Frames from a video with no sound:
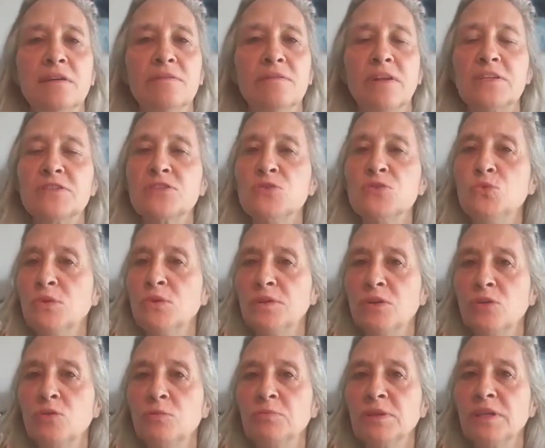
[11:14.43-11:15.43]
weil es nur
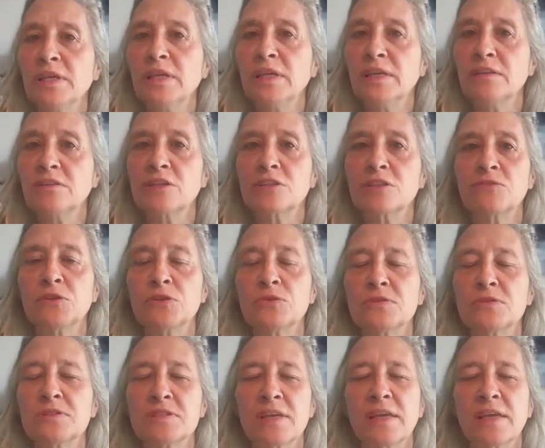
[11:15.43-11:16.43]
darum geht, dass wir
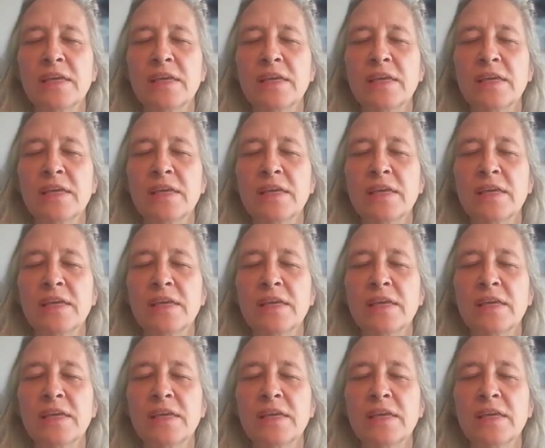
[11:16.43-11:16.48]
uns